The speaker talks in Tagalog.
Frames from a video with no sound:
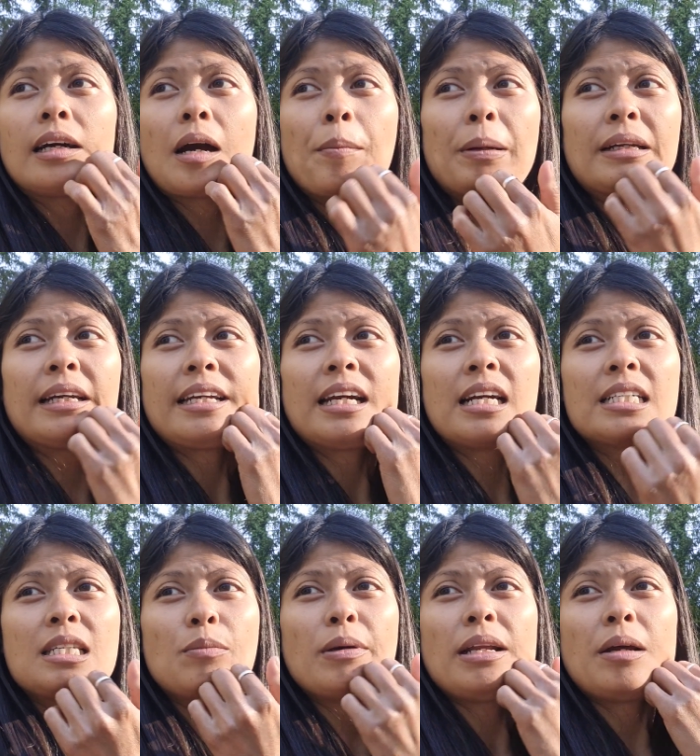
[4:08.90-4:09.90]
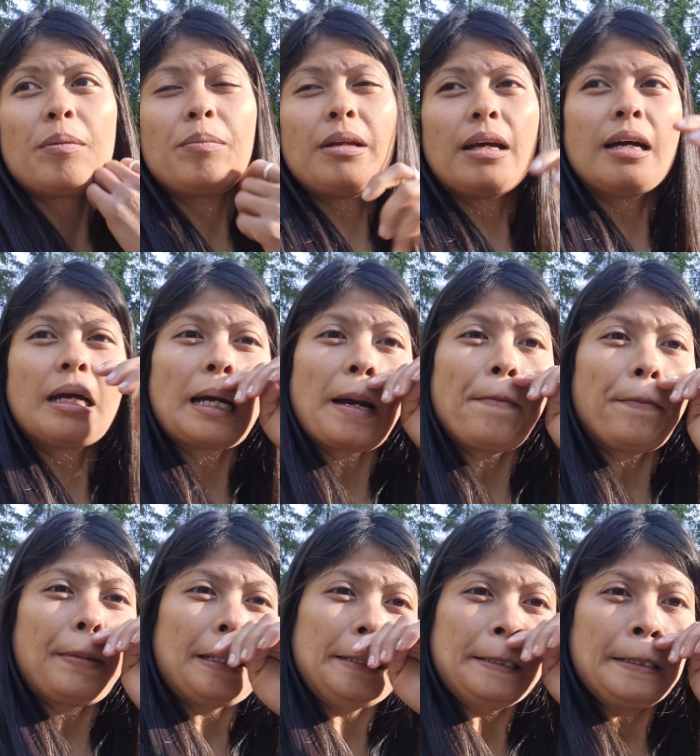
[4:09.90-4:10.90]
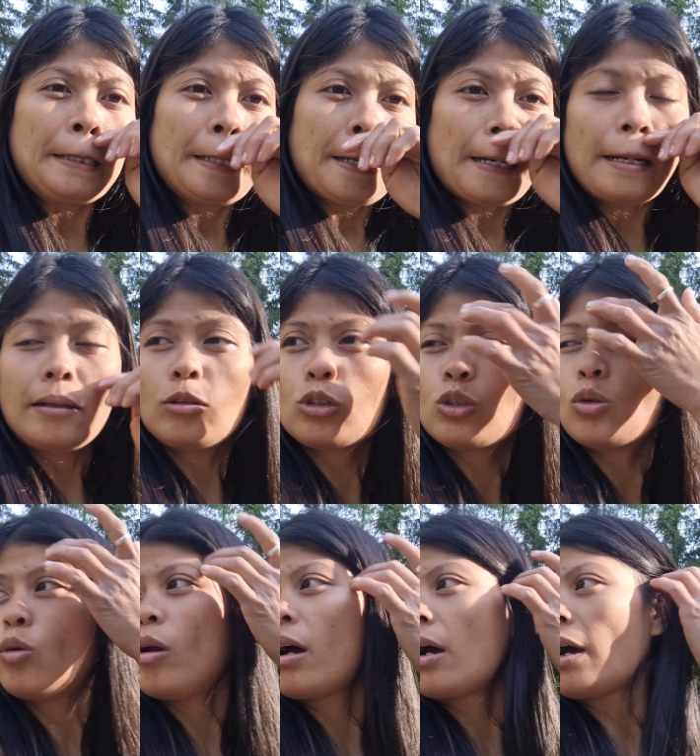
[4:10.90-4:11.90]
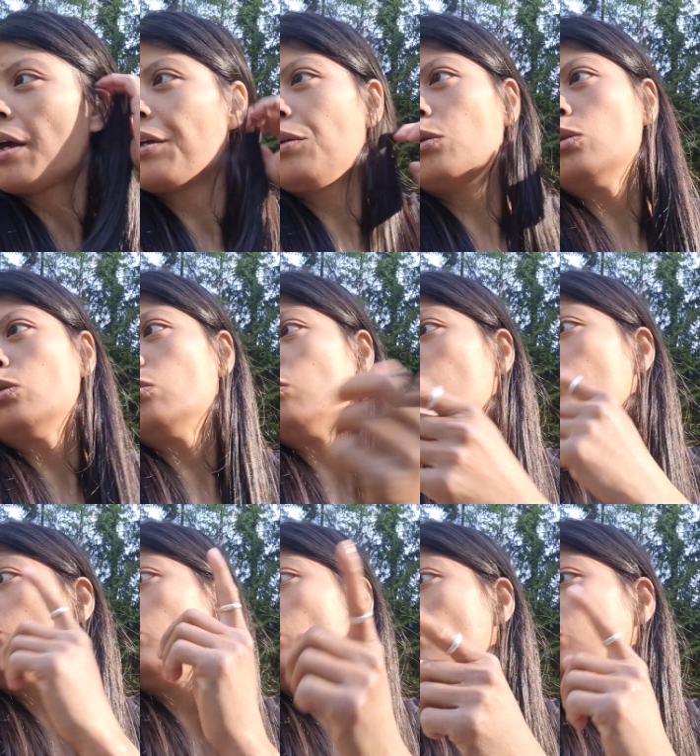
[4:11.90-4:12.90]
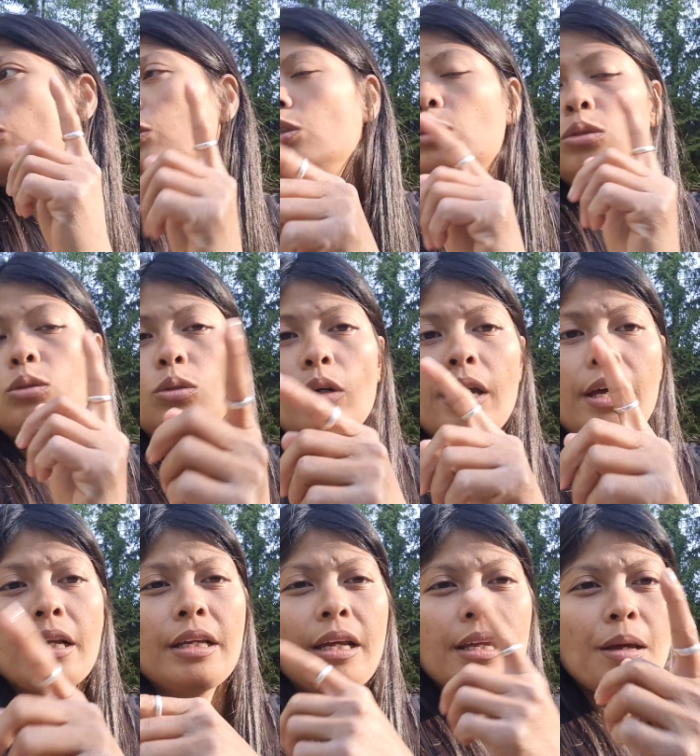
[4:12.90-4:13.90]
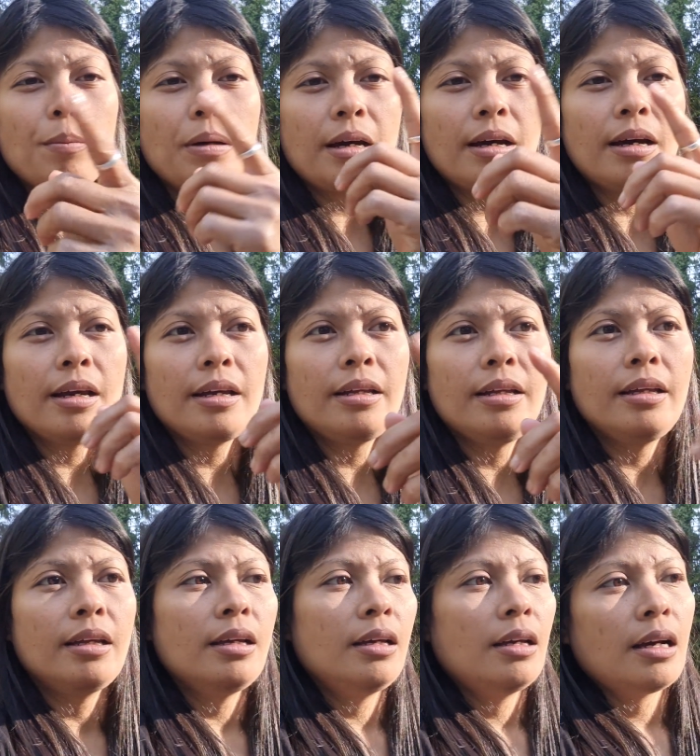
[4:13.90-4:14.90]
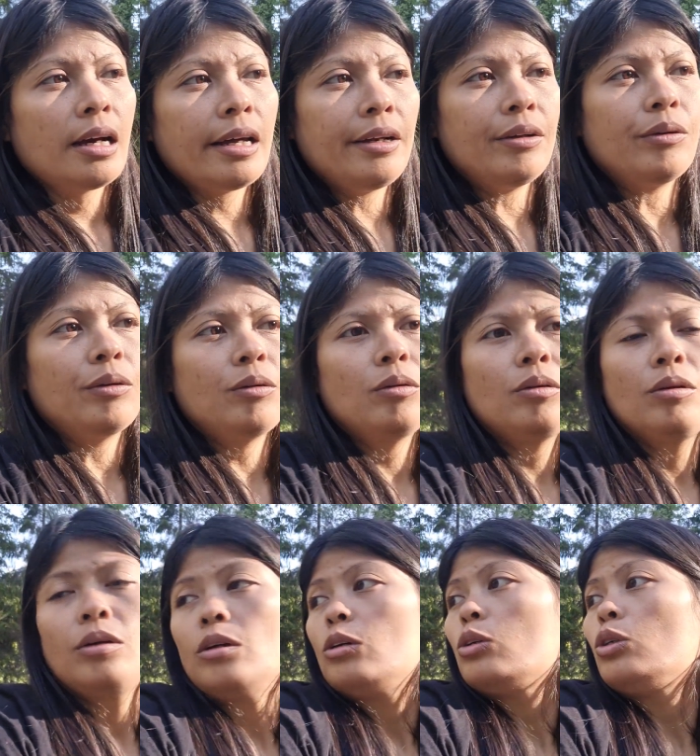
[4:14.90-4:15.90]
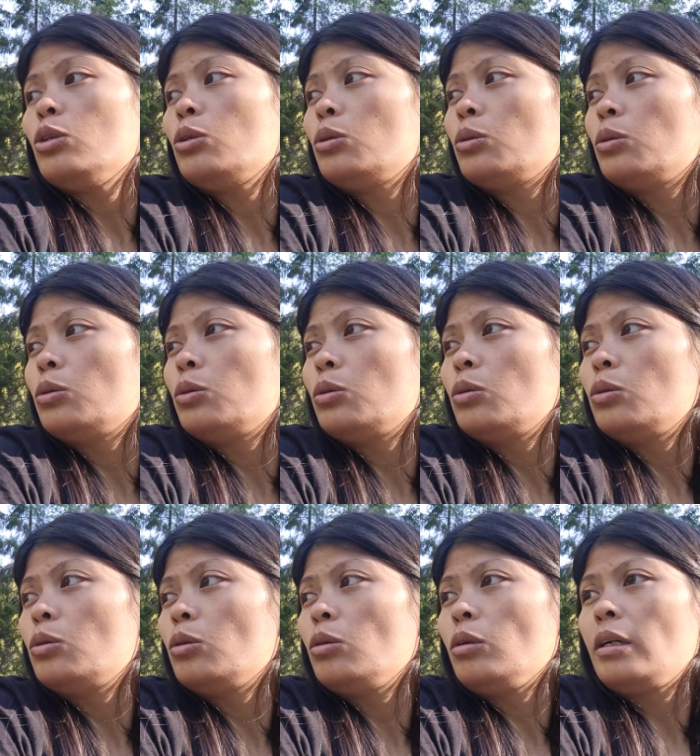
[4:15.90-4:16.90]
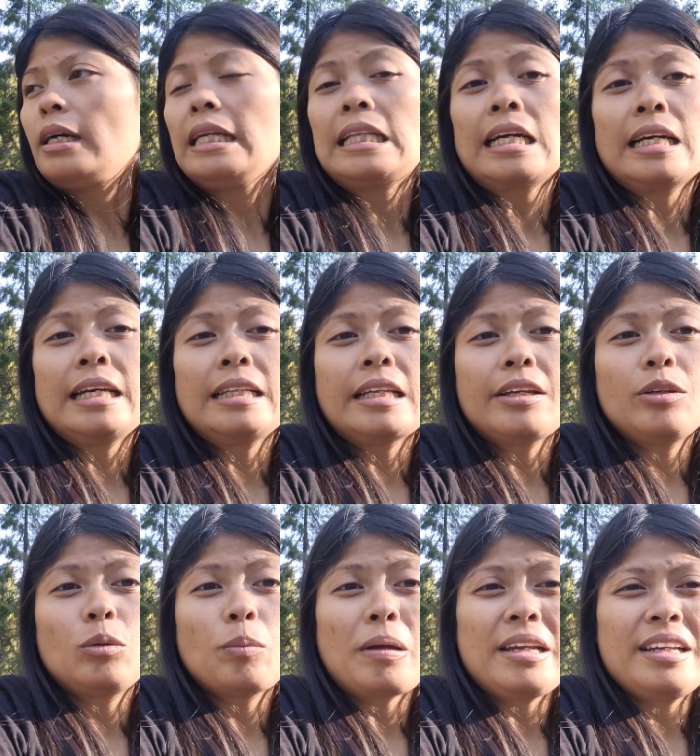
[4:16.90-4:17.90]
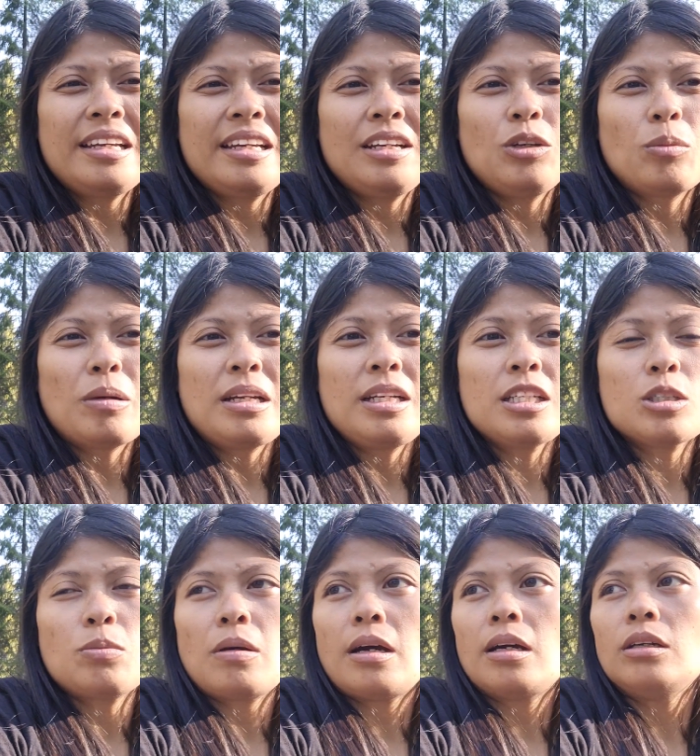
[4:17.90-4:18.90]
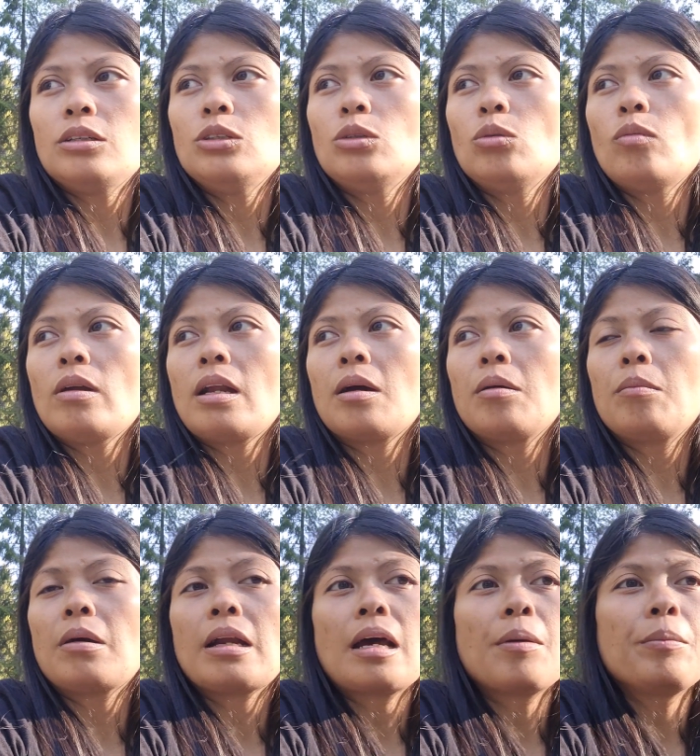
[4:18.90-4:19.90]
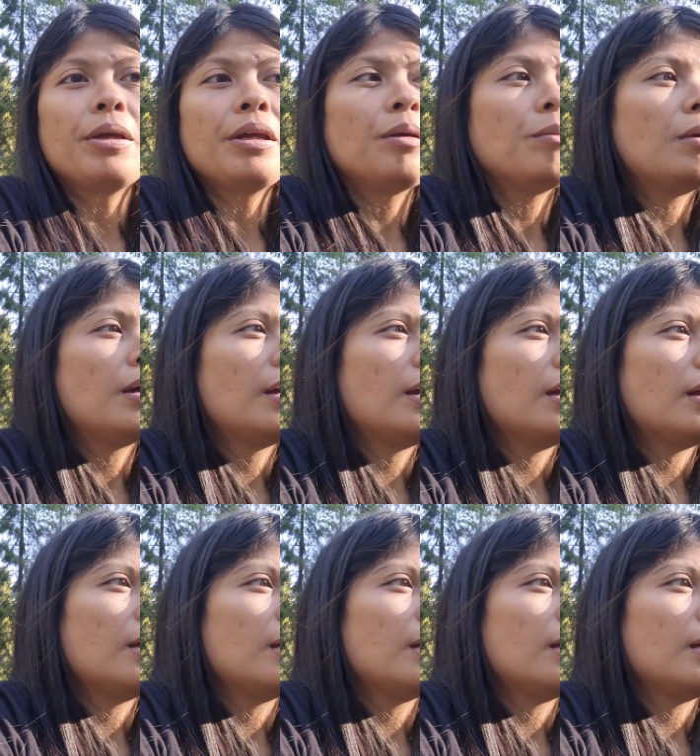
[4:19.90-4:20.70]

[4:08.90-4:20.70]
kapag nagyakag si Maylab ng camping, ang gusto ko lang ay yung yung area niya ba ay ano yung kitang-kita yung paligid, yung malinis ba, yung walang maraming mga